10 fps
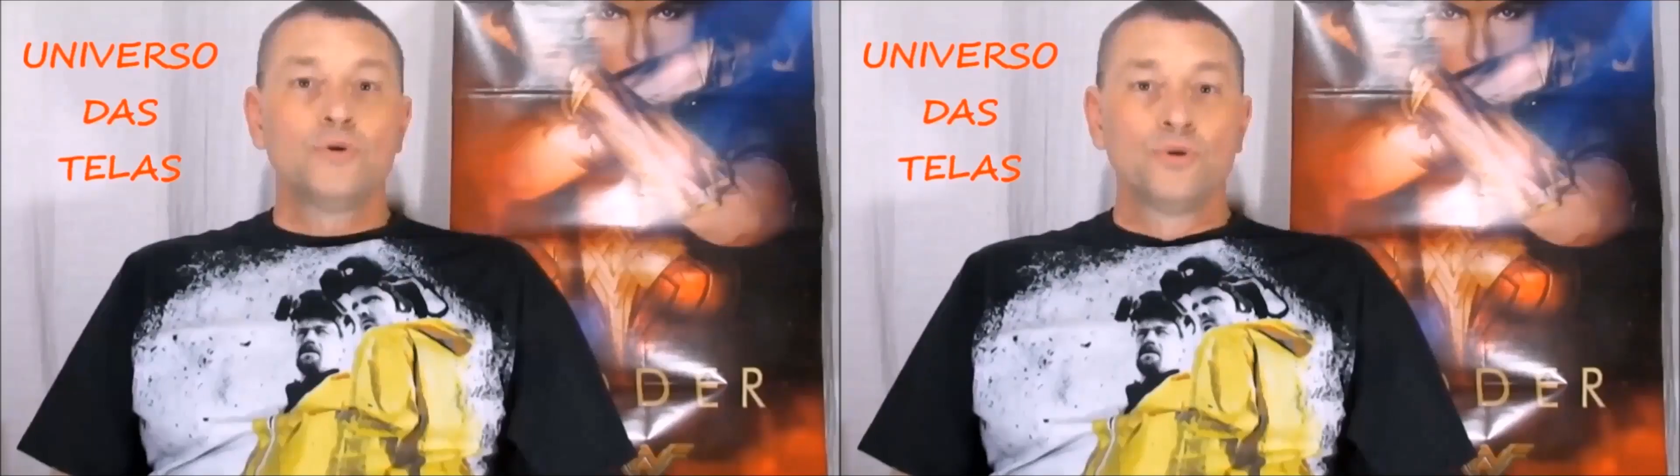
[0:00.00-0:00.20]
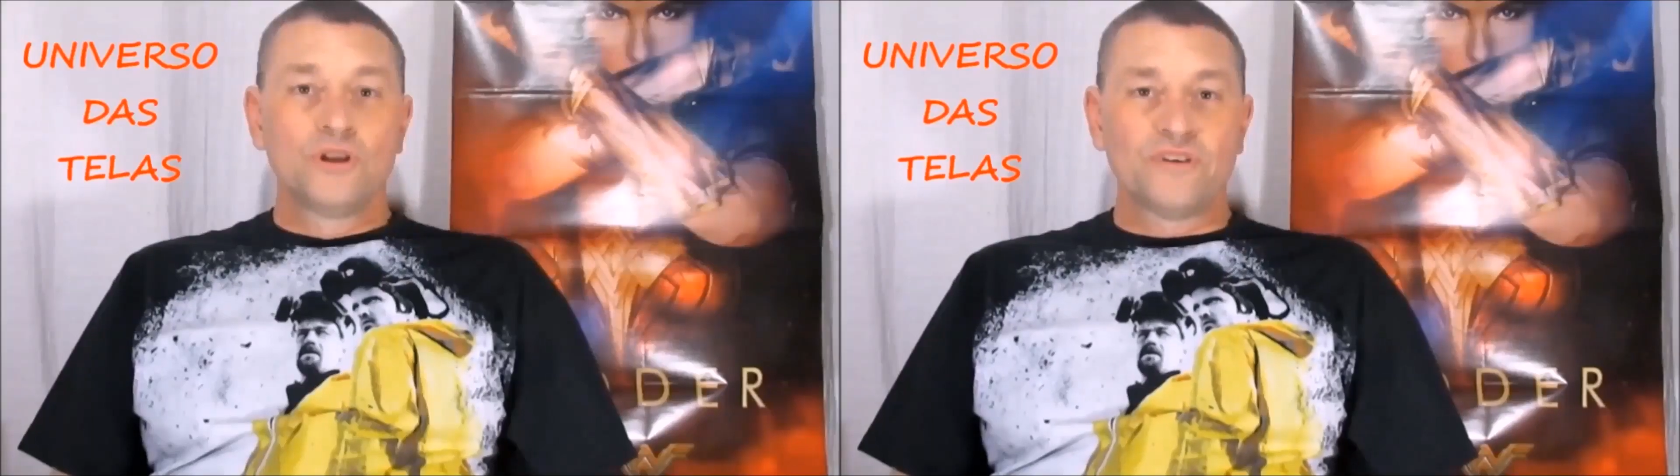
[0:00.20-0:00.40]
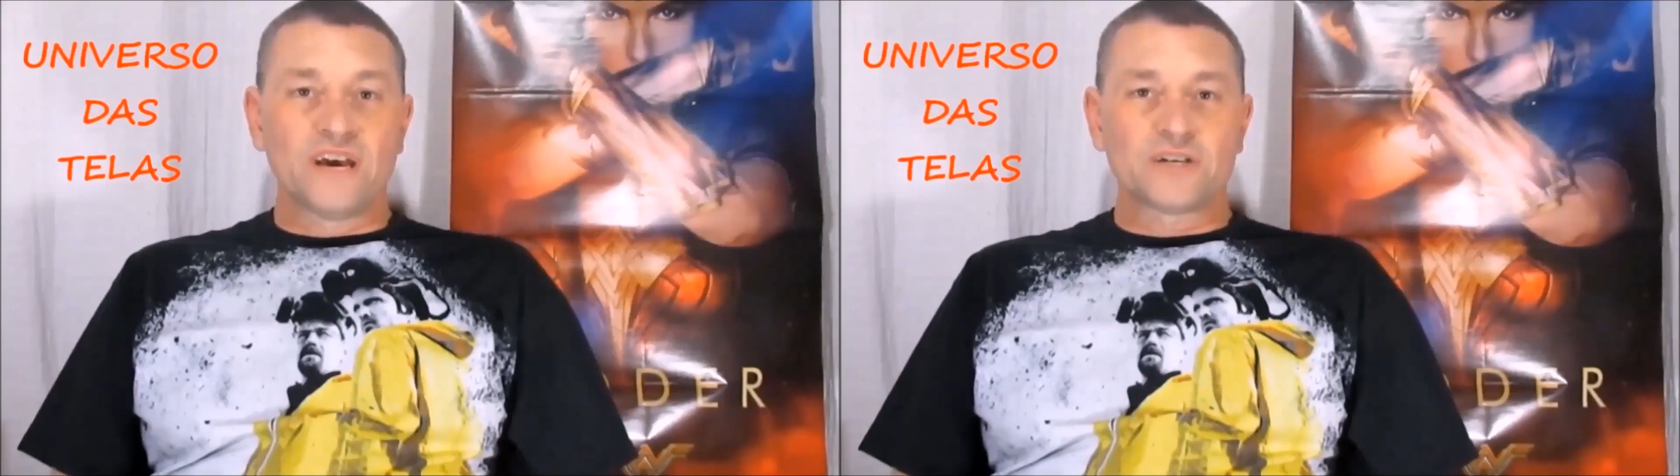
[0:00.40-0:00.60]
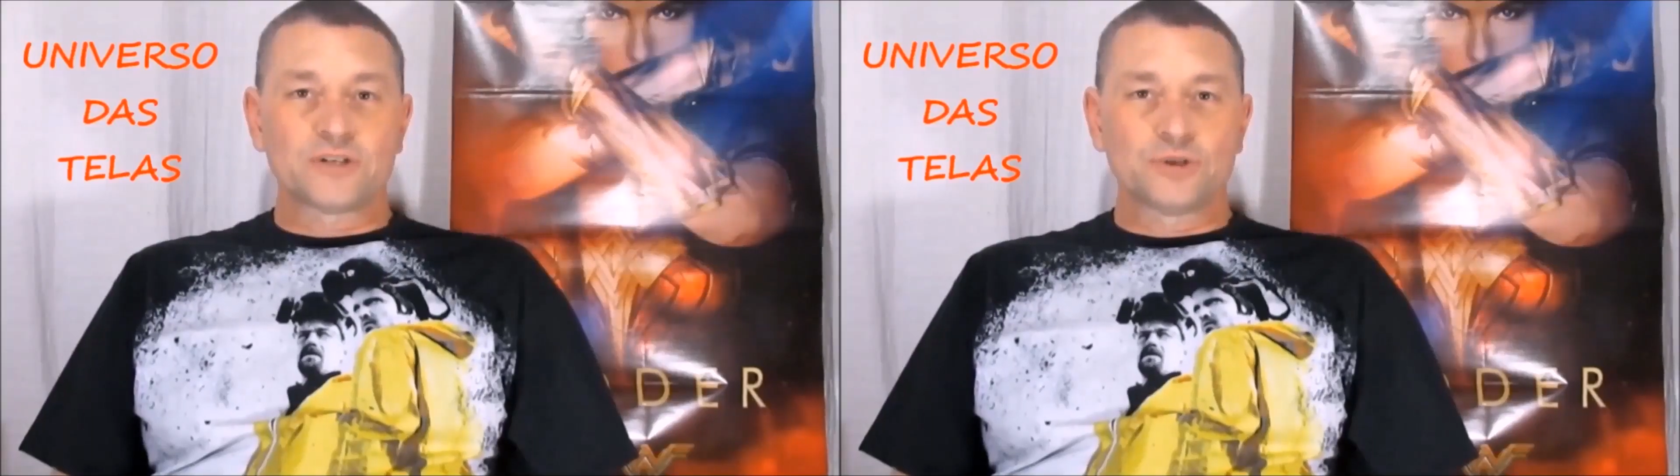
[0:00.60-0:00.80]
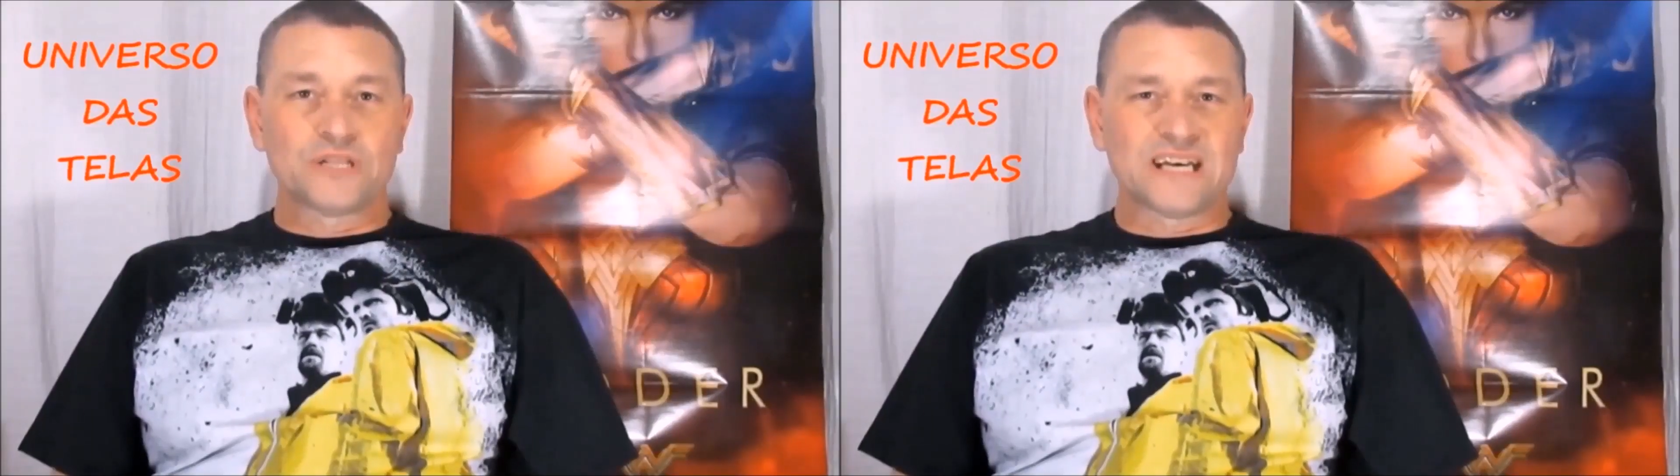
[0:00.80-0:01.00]

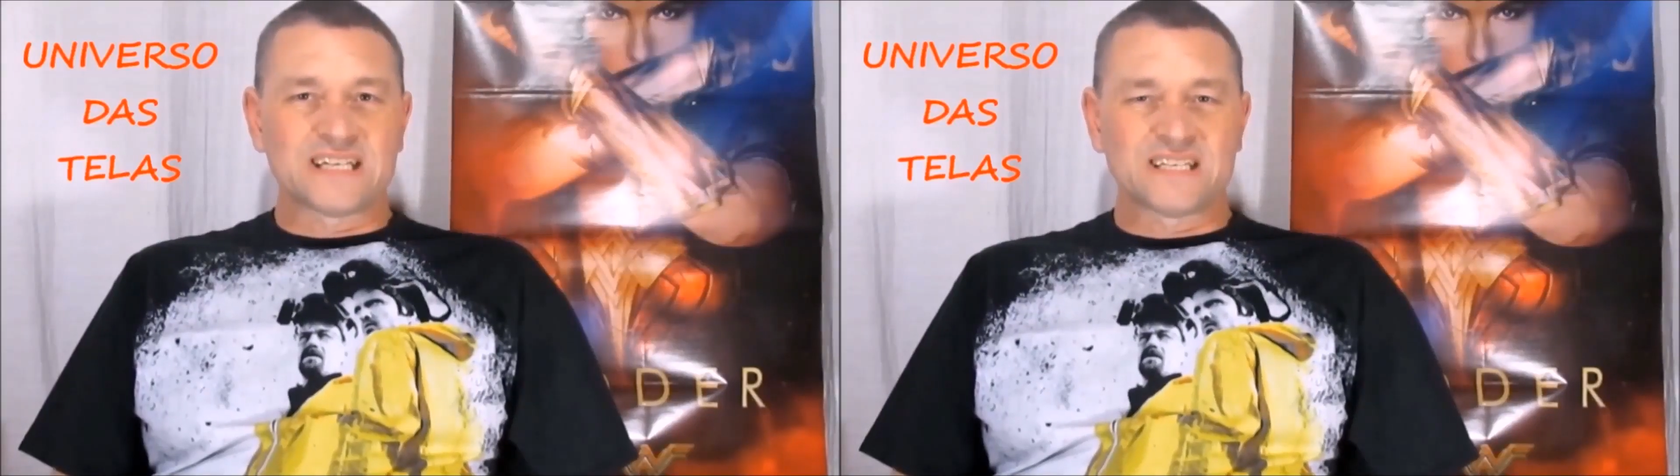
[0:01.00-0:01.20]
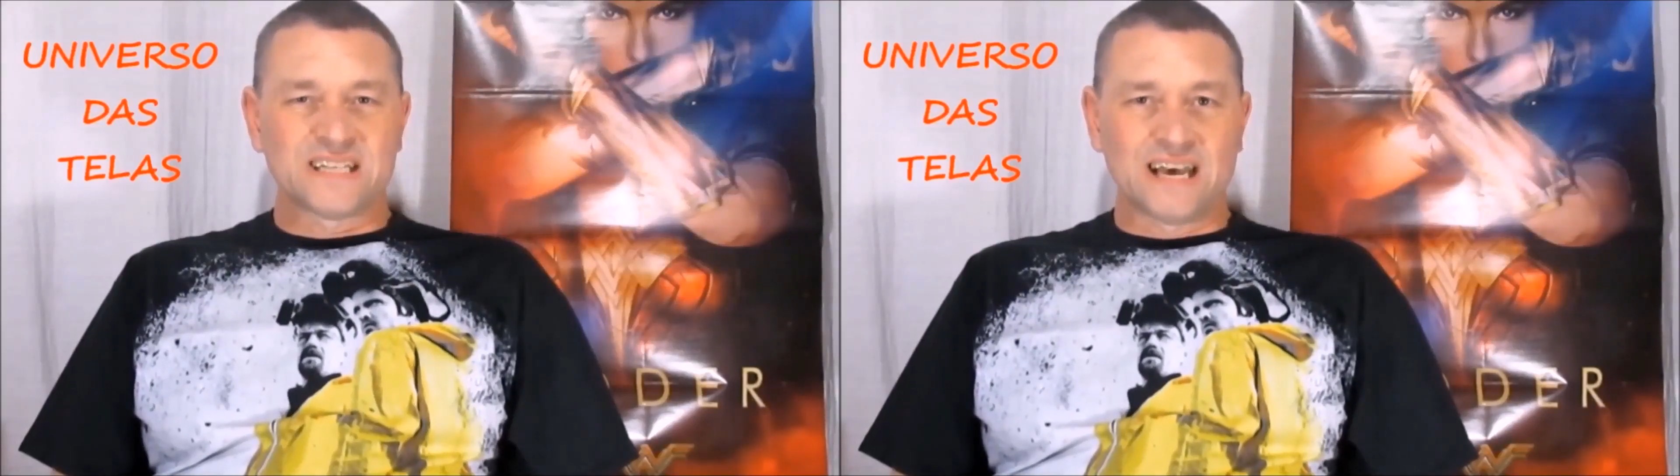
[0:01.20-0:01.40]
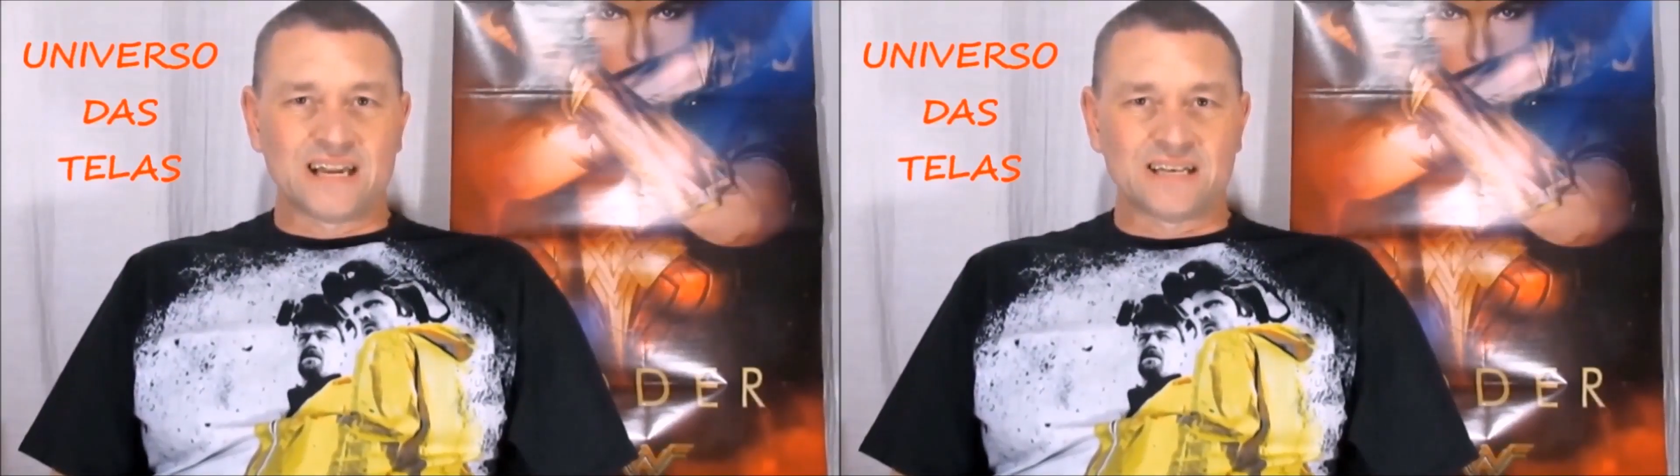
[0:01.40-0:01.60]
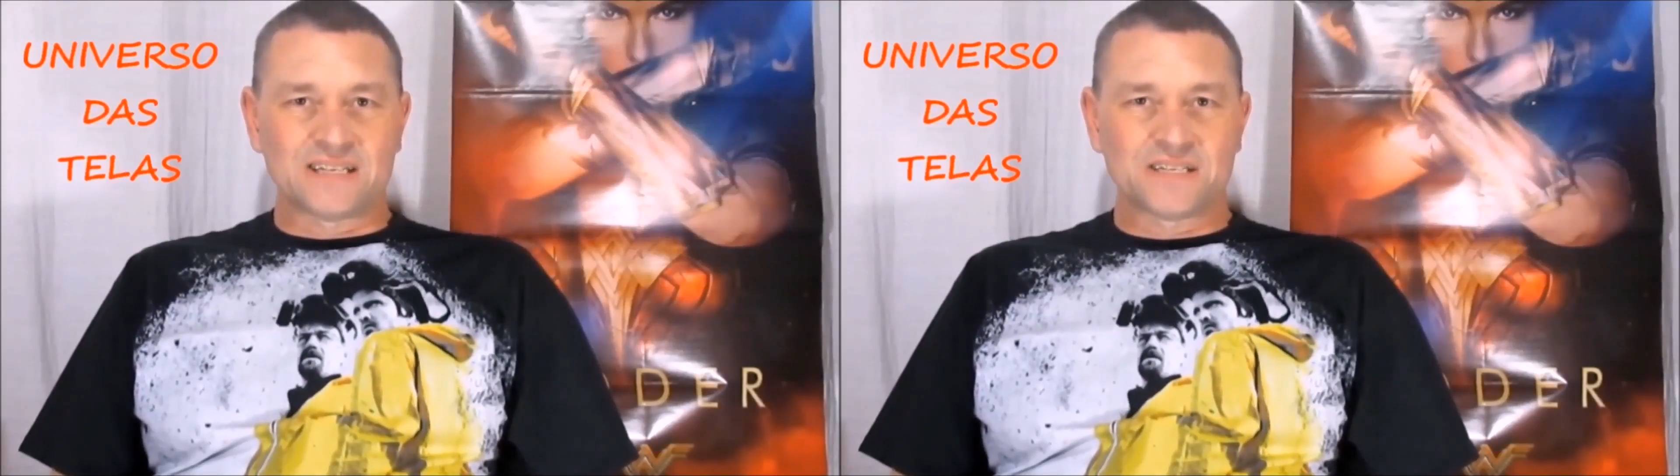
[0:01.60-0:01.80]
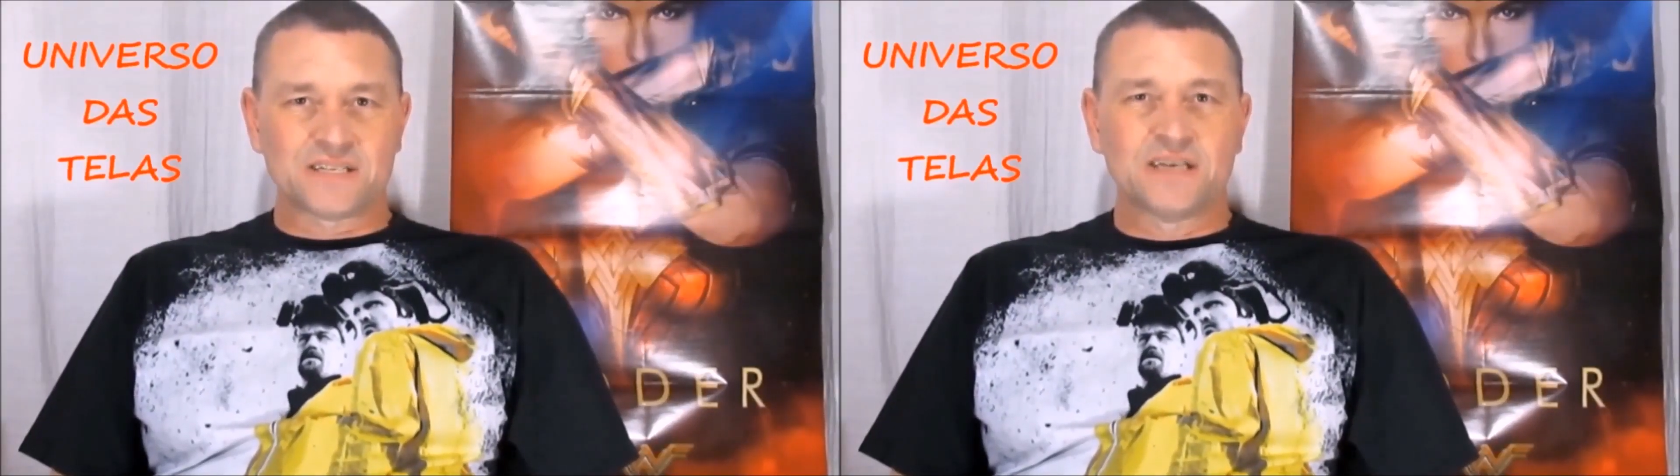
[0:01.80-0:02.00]
universo das
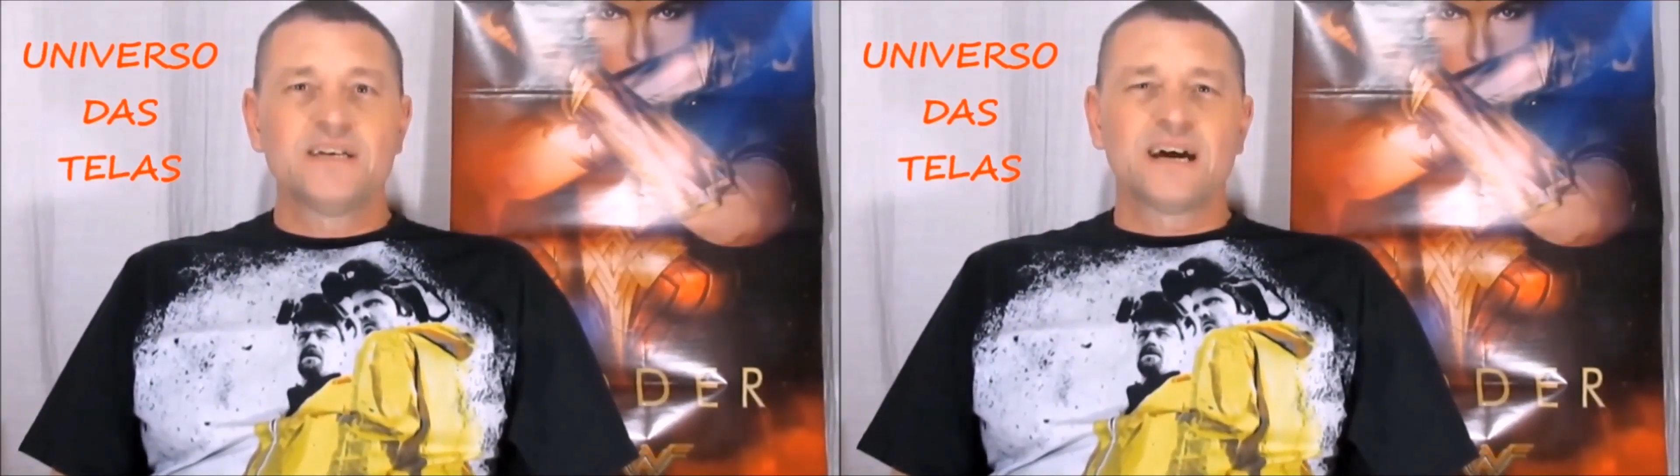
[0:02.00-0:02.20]
telas,